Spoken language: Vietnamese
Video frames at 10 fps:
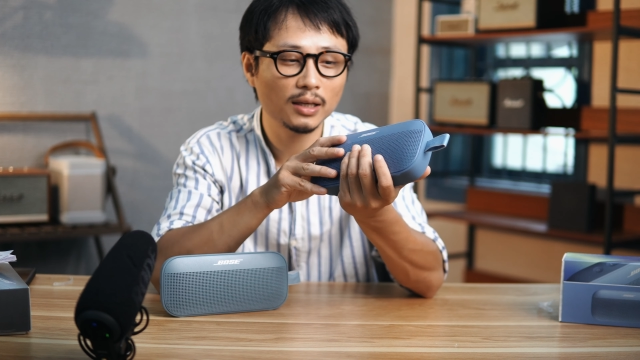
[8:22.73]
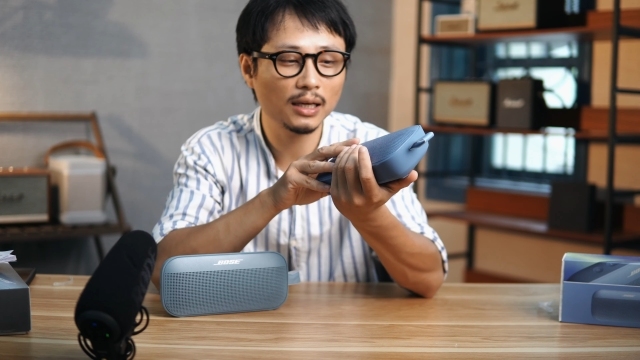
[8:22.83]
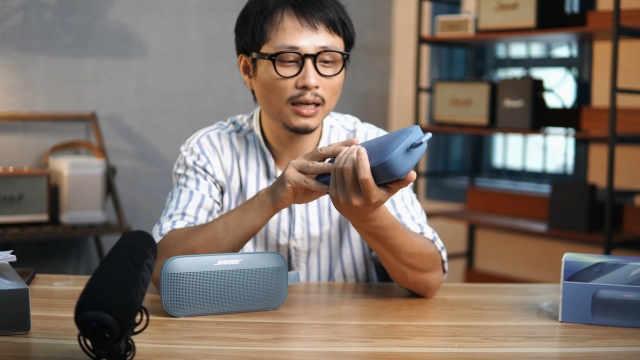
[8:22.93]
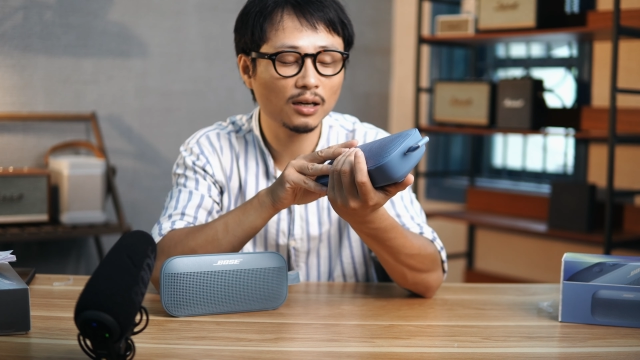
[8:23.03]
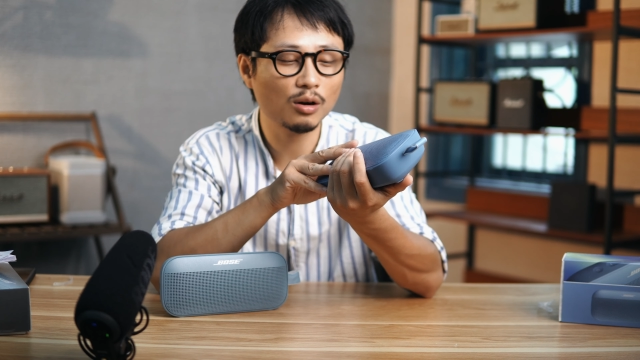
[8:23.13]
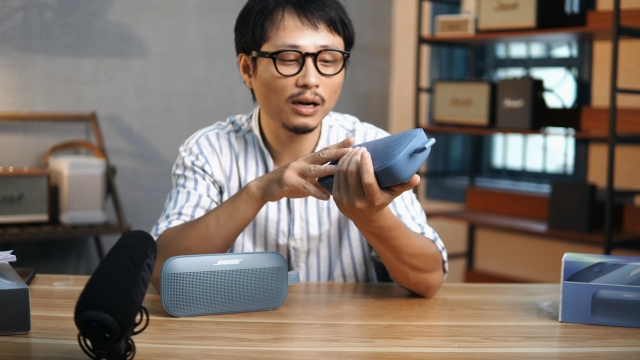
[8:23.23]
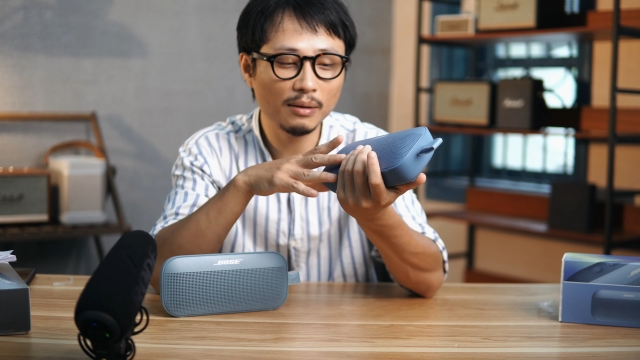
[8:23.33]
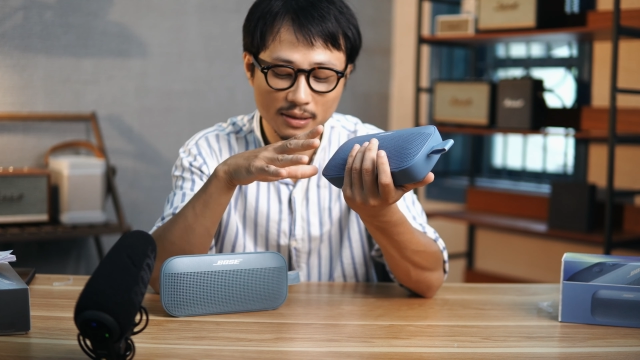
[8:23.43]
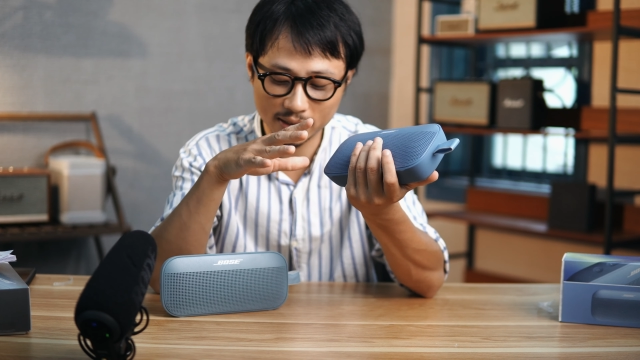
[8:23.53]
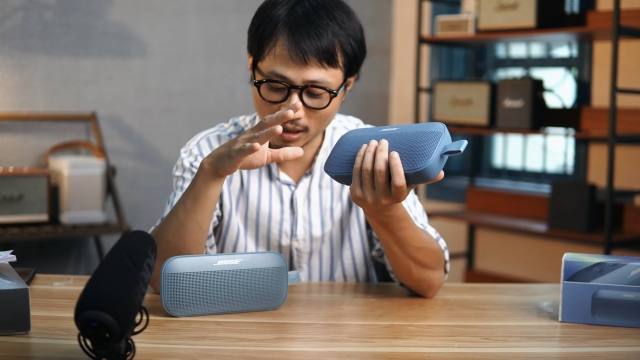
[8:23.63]
à, Có lẽ
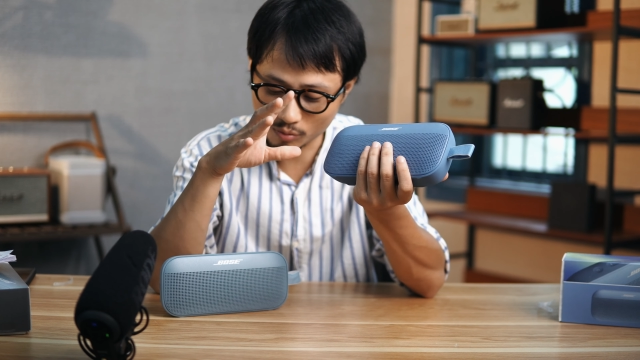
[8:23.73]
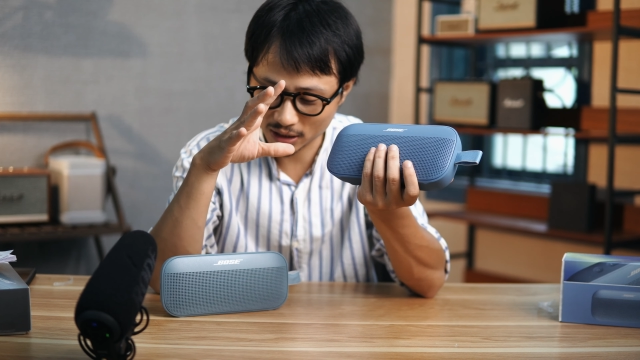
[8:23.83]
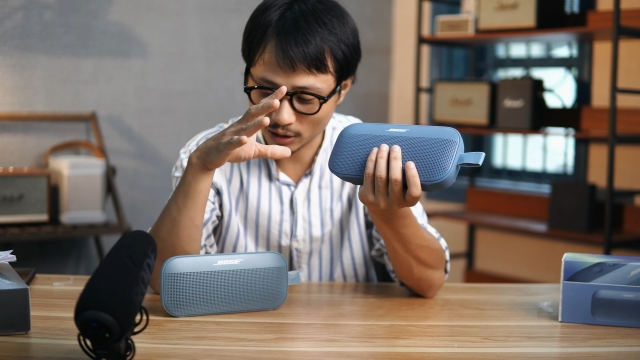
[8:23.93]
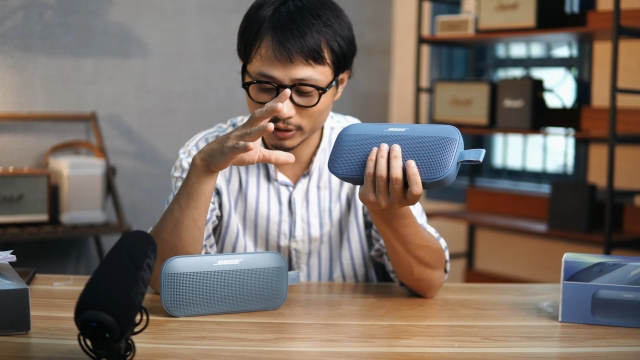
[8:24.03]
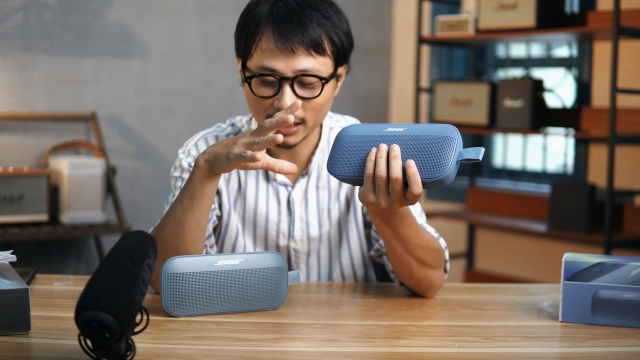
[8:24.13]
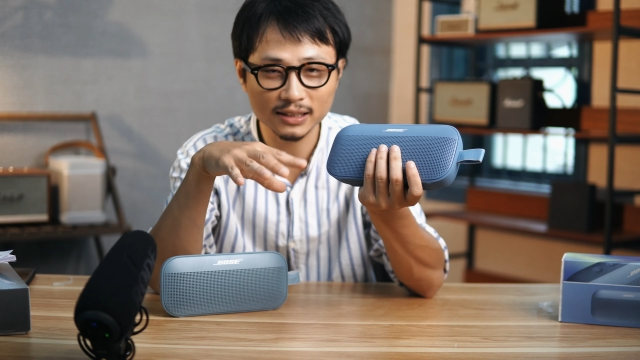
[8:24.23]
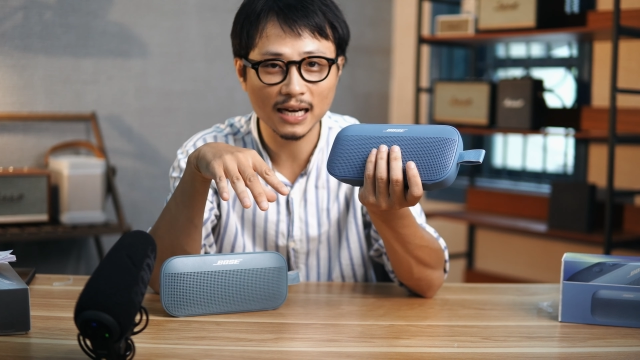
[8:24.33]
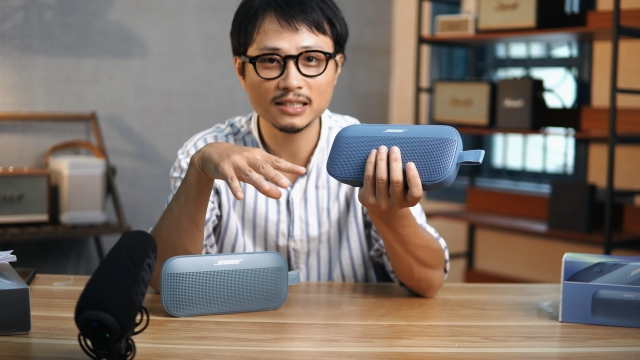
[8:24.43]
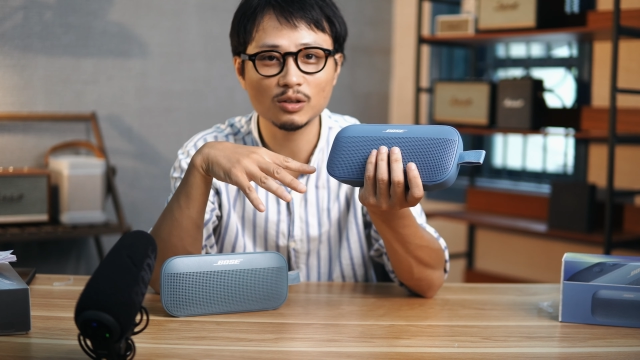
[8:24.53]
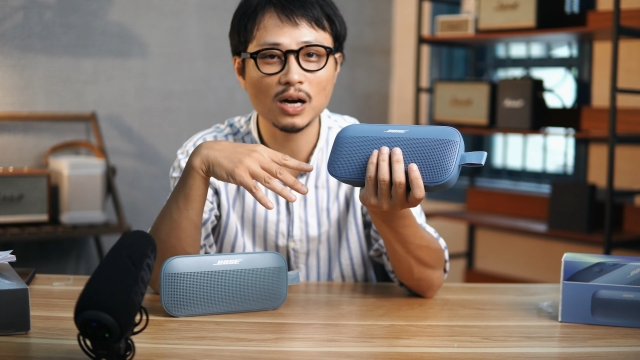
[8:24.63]
mình sẽ không sao test ra
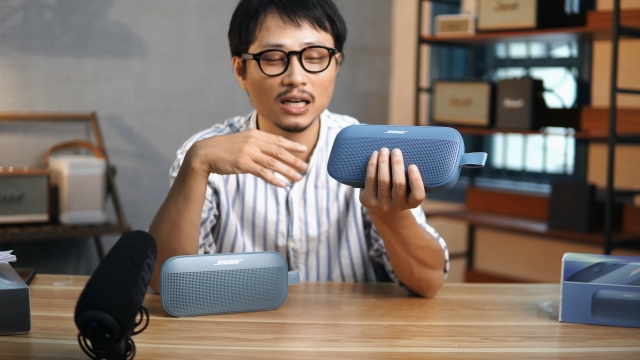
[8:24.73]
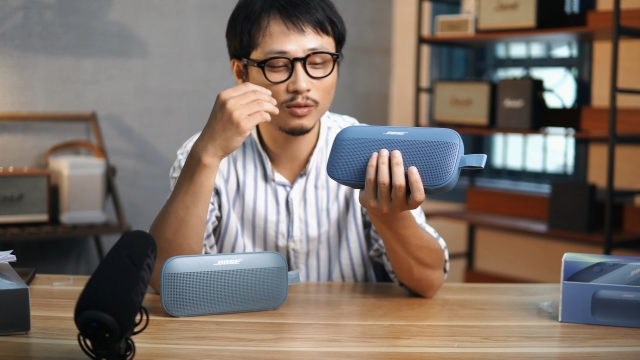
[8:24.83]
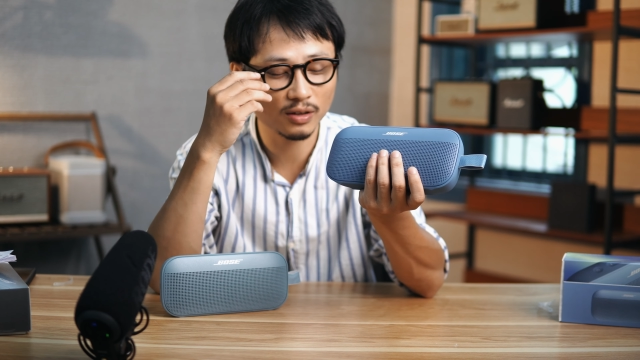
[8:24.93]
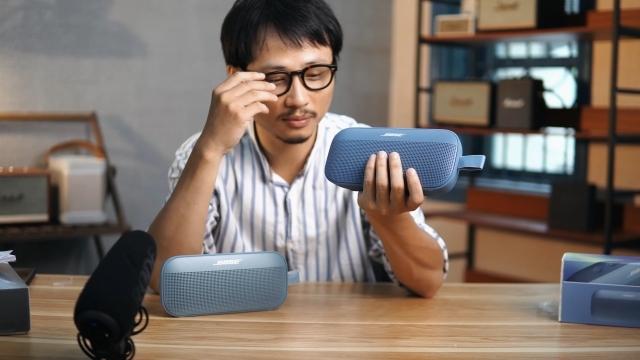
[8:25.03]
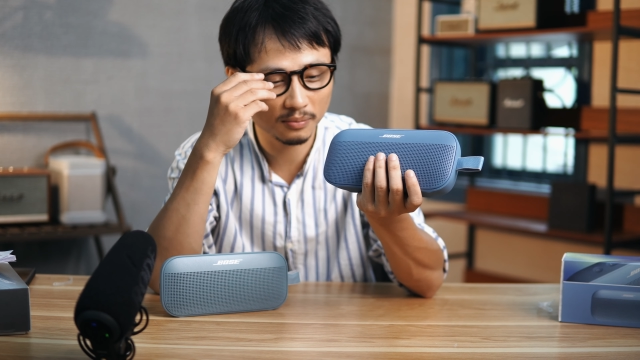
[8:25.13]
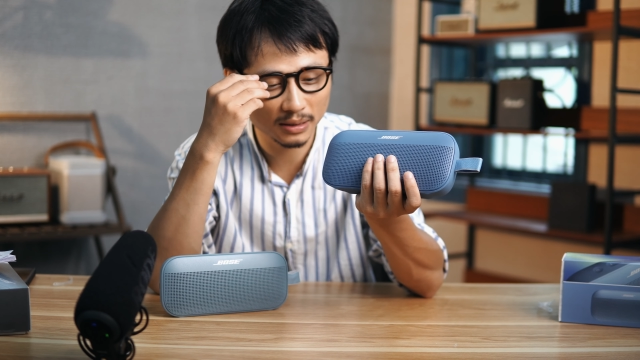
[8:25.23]
hai chiếc loa đâu và